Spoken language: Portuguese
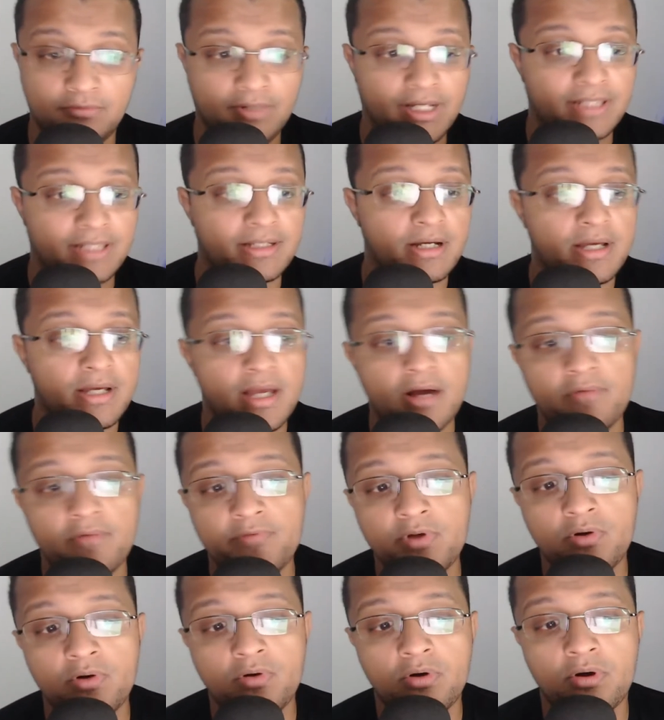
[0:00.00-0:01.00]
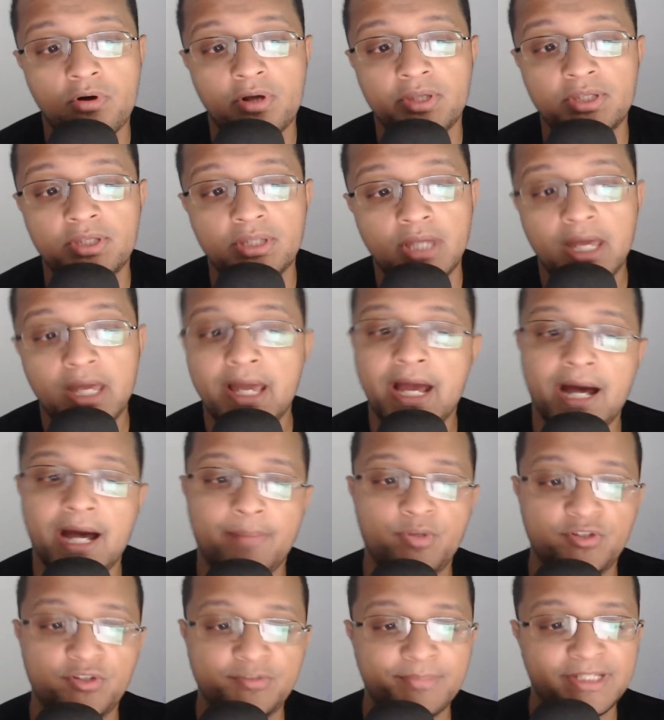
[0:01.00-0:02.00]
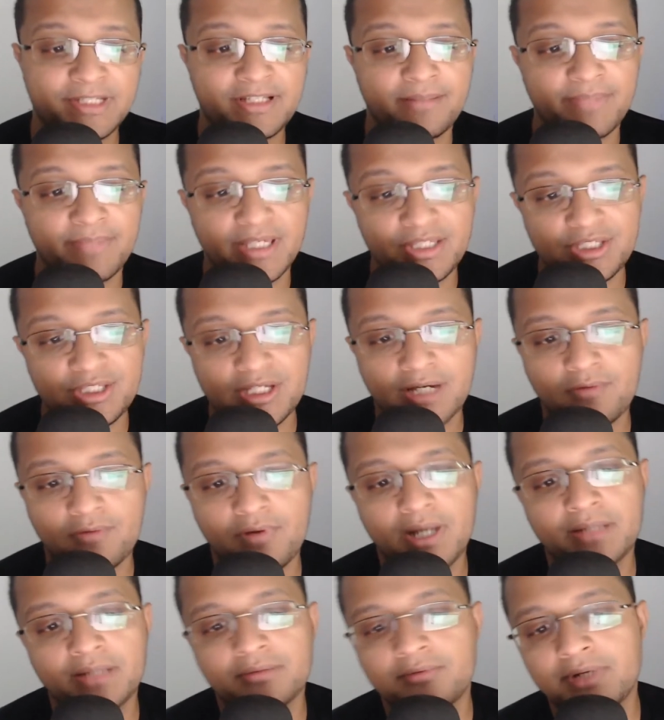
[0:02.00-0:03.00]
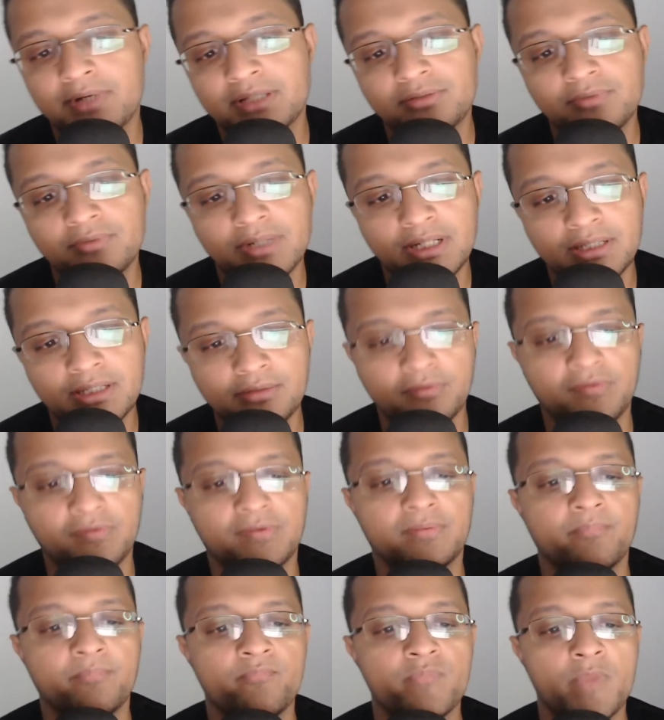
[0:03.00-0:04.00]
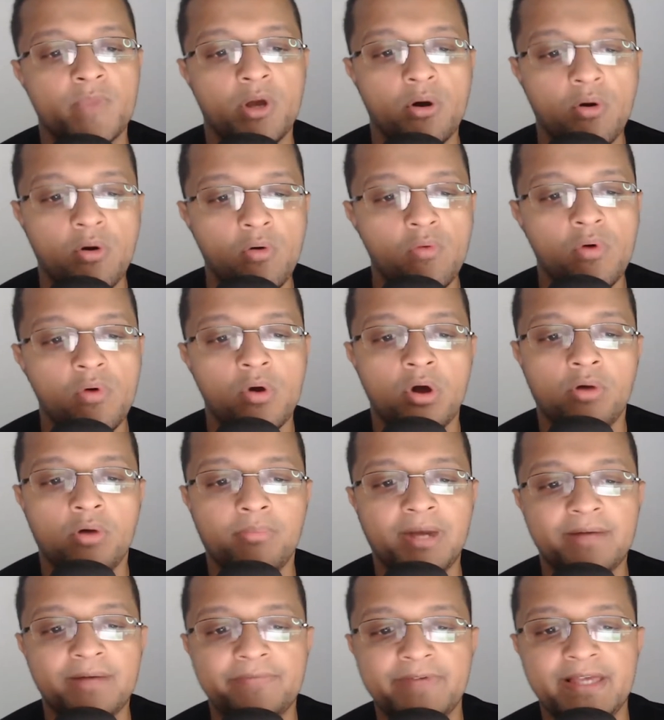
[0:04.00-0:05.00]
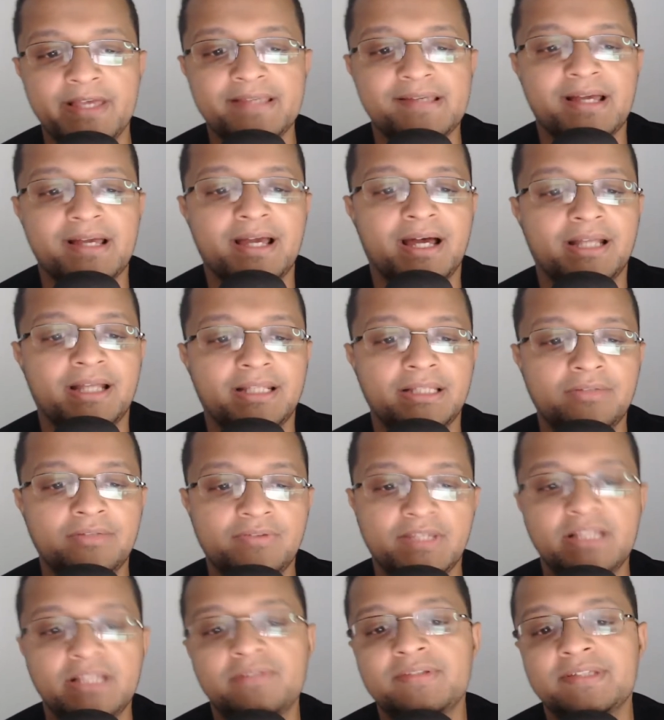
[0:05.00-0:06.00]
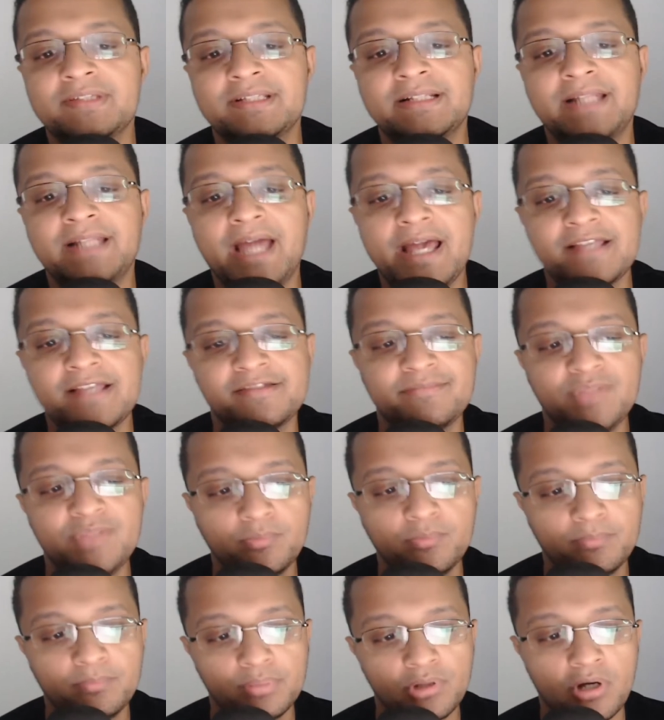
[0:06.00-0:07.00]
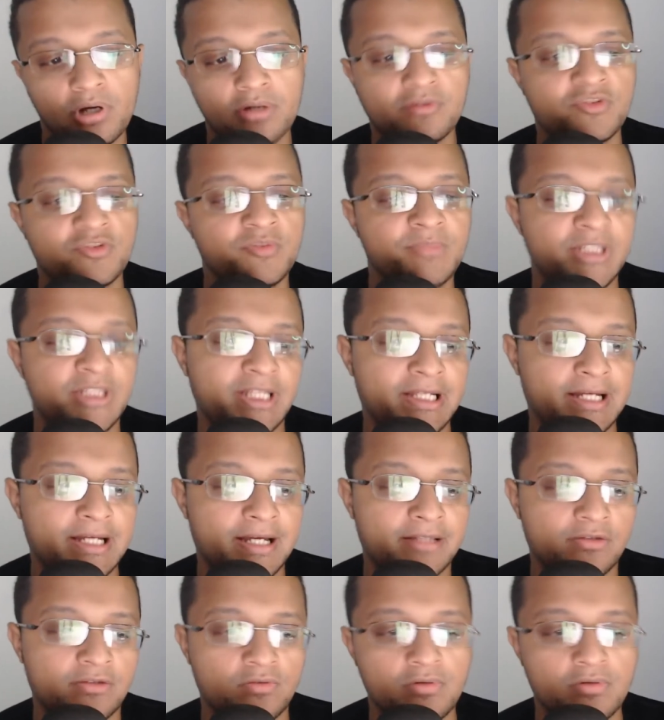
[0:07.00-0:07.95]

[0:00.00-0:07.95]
Cada halving ocorre aproximadamente a 4, 4 anos ou uma vez a cada 210 mil blocos minerados.